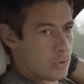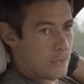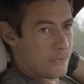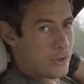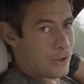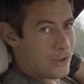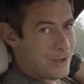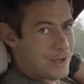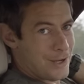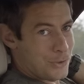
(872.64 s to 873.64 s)
au confort
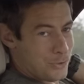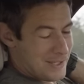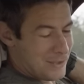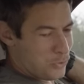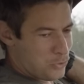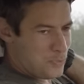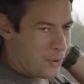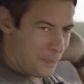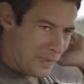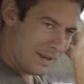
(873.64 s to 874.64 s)
de ses
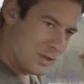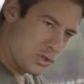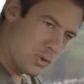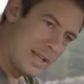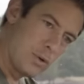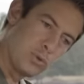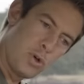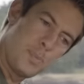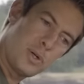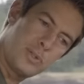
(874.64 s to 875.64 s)
occupants. Sur les
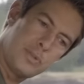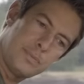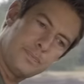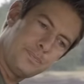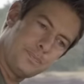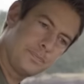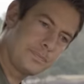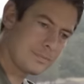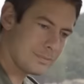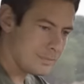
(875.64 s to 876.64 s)
contreportes,
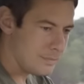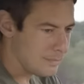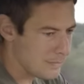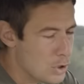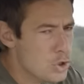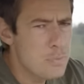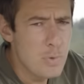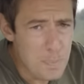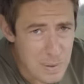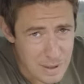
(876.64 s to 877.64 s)
je
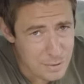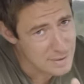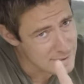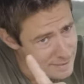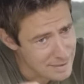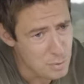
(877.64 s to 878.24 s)
me plains dans certains